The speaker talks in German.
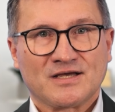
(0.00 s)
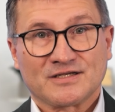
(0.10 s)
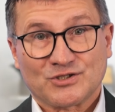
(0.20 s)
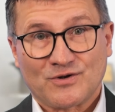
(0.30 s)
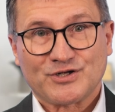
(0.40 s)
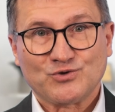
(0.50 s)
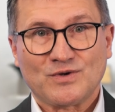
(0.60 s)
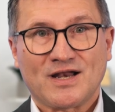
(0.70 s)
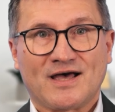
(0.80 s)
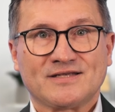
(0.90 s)
Es sollten
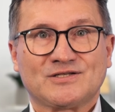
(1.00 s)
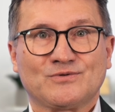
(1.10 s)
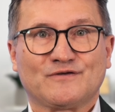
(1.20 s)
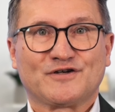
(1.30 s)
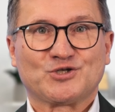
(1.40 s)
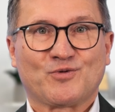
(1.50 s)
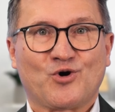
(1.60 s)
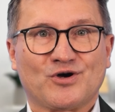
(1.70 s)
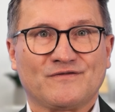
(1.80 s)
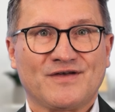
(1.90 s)
nur Leistungen
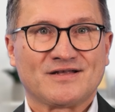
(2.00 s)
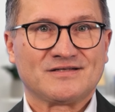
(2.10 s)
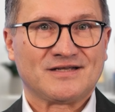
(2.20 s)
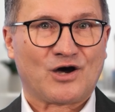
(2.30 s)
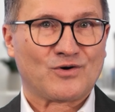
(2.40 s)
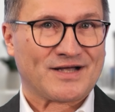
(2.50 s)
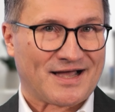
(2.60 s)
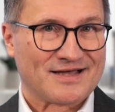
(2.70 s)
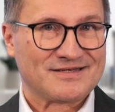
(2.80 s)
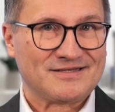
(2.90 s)
versprochen werden, die auch
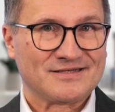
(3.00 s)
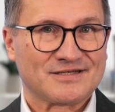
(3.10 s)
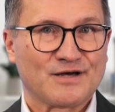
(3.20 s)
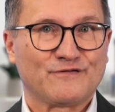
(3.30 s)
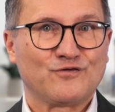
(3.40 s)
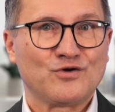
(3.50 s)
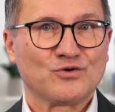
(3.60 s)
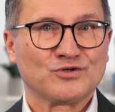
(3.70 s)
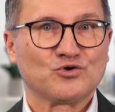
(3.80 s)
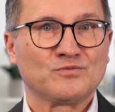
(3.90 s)
garantiert erfüll-
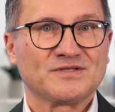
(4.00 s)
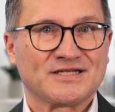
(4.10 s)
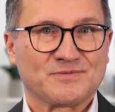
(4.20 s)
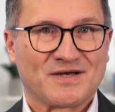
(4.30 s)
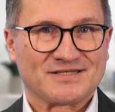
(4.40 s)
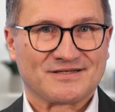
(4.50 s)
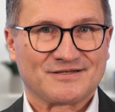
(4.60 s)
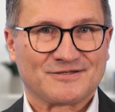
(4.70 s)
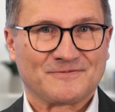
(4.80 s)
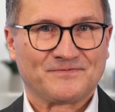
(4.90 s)
und umsetzbar
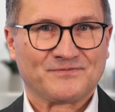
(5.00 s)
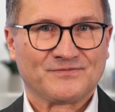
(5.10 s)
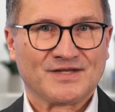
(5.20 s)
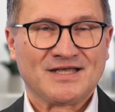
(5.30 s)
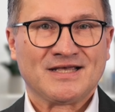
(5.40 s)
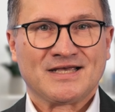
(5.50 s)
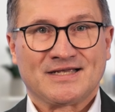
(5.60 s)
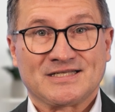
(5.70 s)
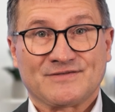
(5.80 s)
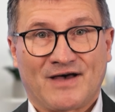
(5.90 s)
sind.
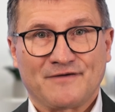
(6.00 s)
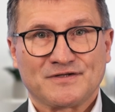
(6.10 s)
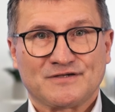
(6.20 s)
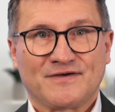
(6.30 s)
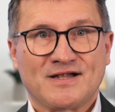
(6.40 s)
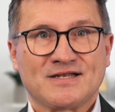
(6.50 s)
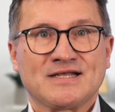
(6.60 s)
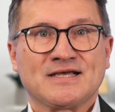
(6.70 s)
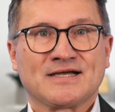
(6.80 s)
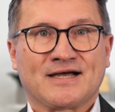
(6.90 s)
In
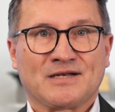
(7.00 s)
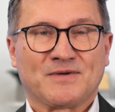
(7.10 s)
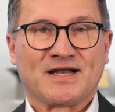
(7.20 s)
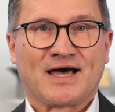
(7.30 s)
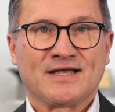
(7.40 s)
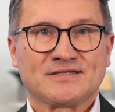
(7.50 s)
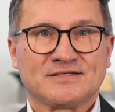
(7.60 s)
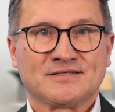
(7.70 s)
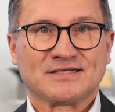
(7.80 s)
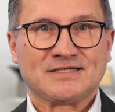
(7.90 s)
Zweifelsfällen kann man
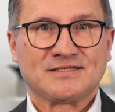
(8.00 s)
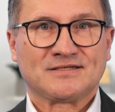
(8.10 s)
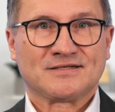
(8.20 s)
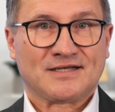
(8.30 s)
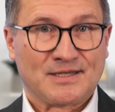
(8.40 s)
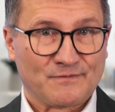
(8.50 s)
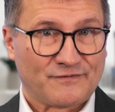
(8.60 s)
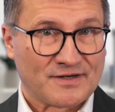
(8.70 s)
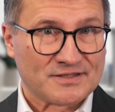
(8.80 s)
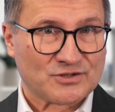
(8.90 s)
einzelne Risiken
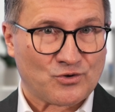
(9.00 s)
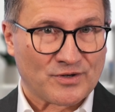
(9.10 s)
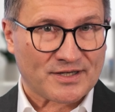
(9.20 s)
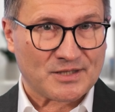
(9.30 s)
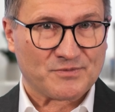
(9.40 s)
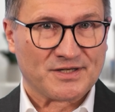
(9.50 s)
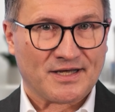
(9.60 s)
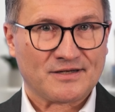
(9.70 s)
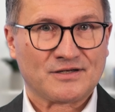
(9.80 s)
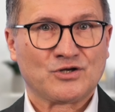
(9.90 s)
ebenfalls konkret
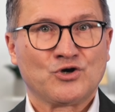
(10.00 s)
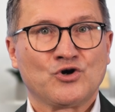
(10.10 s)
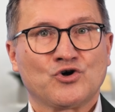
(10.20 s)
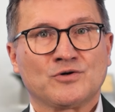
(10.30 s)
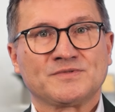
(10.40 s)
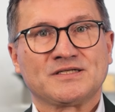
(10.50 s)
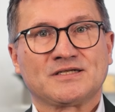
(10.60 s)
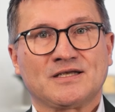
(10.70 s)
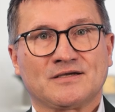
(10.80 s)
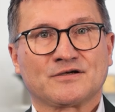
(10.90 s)
benennen, um sich
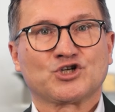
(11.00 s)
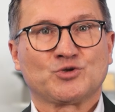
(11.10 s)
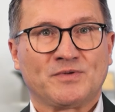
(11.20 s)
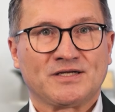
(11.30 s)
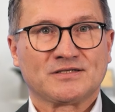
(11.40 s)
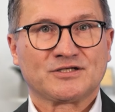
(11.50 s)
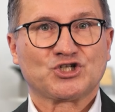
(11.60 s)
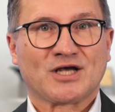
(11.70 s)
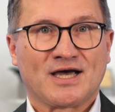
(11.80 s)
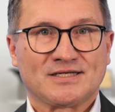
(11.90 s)
gegen spätere
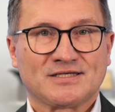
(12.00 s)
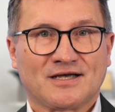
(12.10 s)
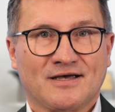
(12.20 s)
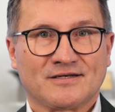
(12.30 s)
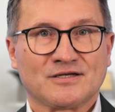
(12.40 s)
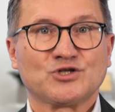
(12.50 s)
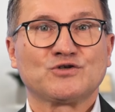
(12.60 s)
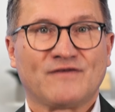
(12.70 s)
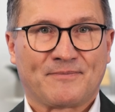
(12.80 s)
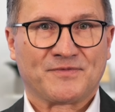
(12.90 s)
Streitigkeiten
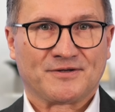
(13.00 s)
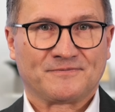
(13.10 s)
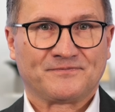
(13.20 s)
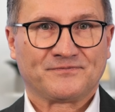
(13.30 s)
zu wappnen.